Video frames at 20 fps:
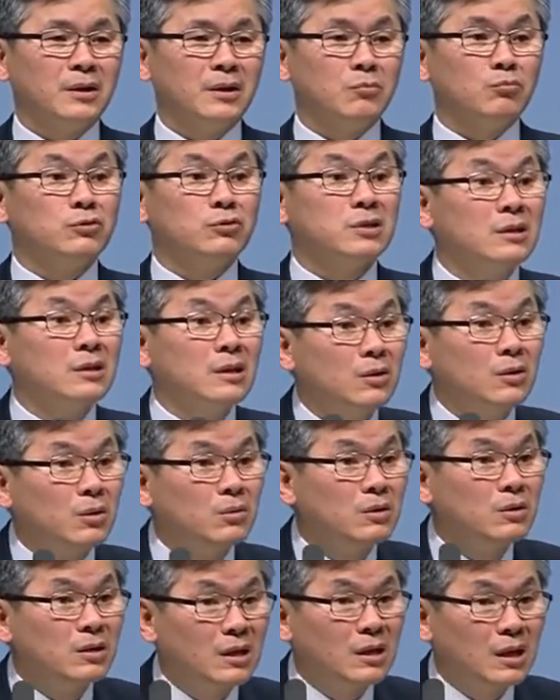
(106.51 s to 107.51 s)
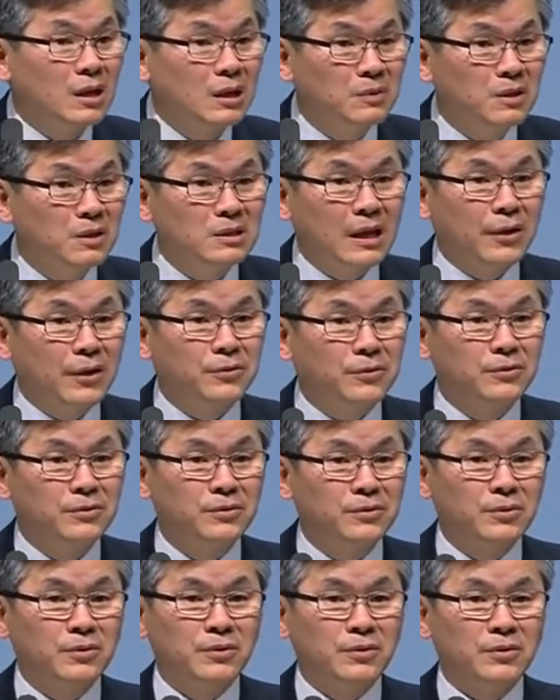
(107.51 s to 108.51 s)
무슨 일로 그렇게 힘드세요?
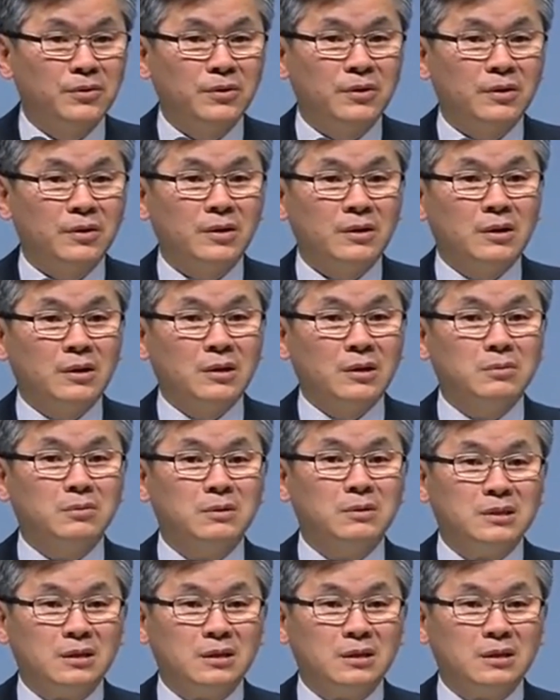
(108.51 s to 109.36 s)
여러분